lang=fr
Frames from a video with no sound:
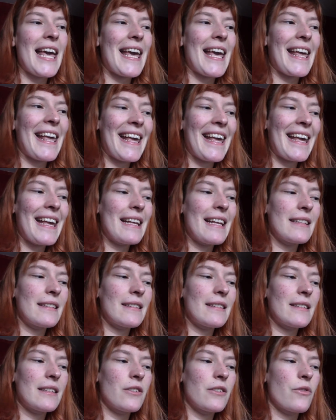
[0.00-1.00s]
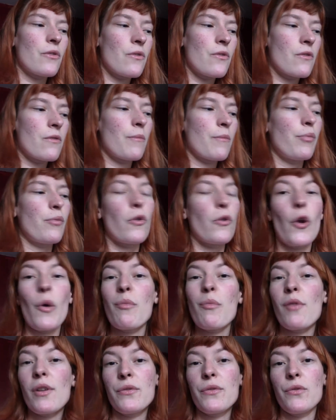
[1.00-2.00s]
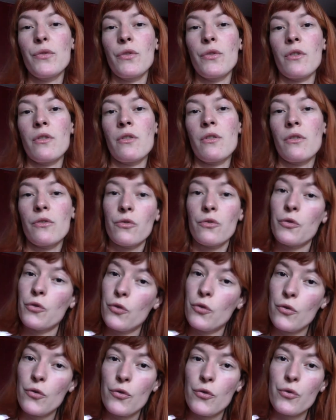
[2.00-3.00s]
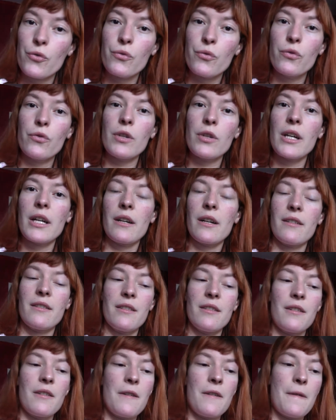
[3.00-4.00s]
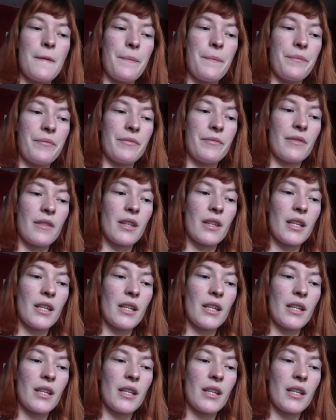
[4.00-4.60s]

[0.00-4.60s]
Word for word: Et sinon, pour l'emploi du temps du jour, euh,